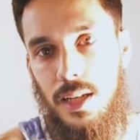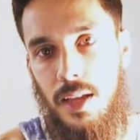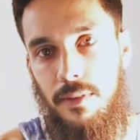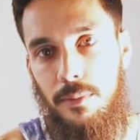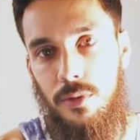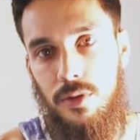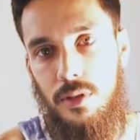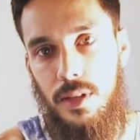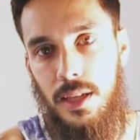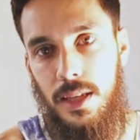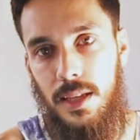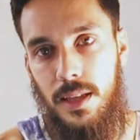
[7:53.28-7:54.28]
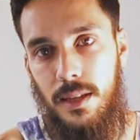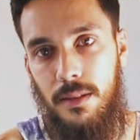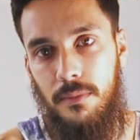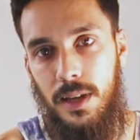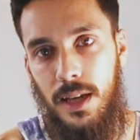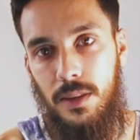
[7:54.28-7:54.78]
la vamos eh,
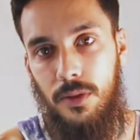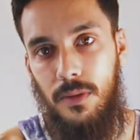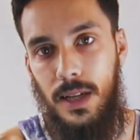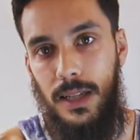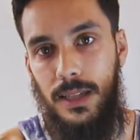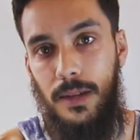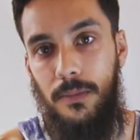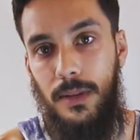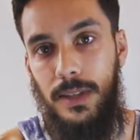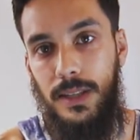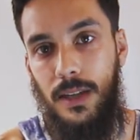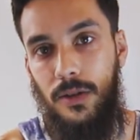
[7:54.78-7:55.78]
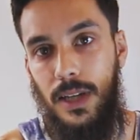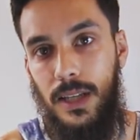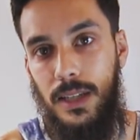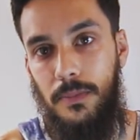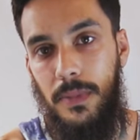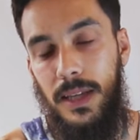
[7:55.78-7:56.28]
bajando, ¿vale? Simplemente con el
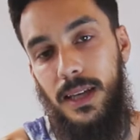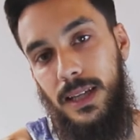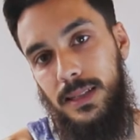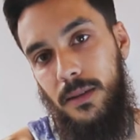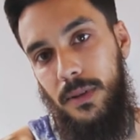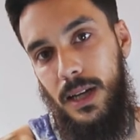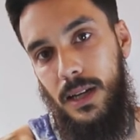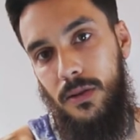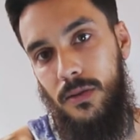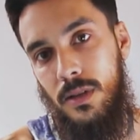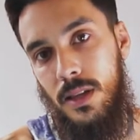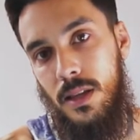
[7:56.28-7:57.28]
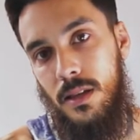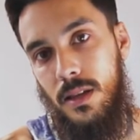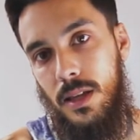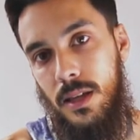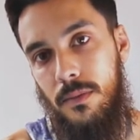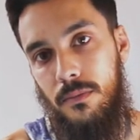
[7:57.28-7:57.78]
display hasta apagarlo.
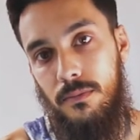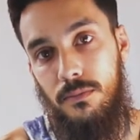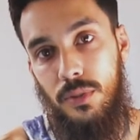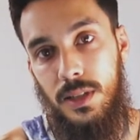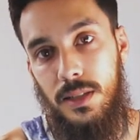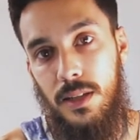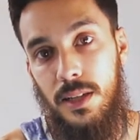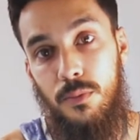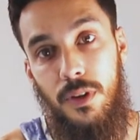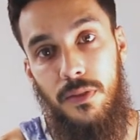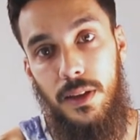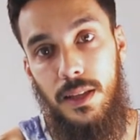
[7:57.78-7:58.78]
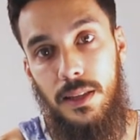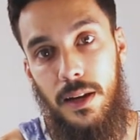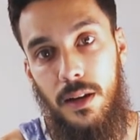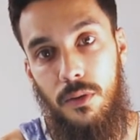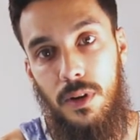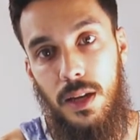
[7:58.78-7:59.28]
Y pues es muy fácil de
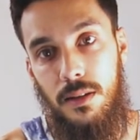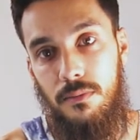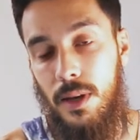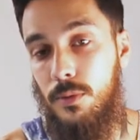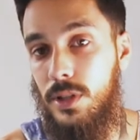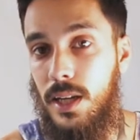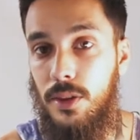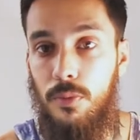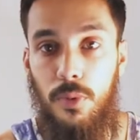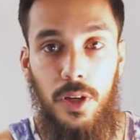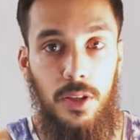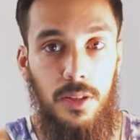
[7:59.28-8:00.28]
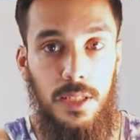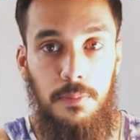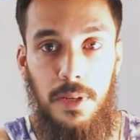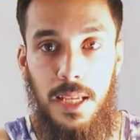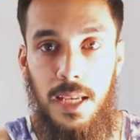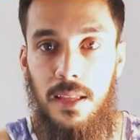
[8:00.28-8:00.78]
regular. Vamos girando un poquito el
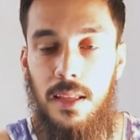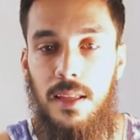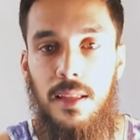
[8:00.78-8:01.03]
display